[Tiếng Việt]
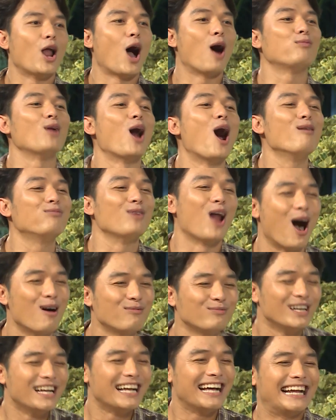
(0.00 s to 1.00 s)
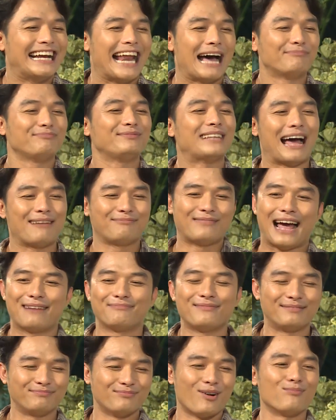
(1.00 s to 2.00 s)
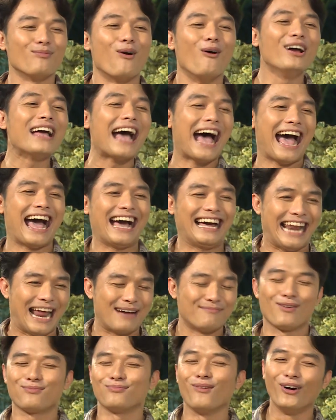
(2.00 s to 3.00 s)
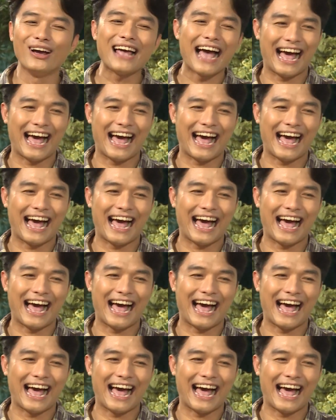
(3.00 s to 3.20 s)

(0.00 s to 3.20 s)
lộn lộn lộn làm làm làm một buổi hả? Làm một buổi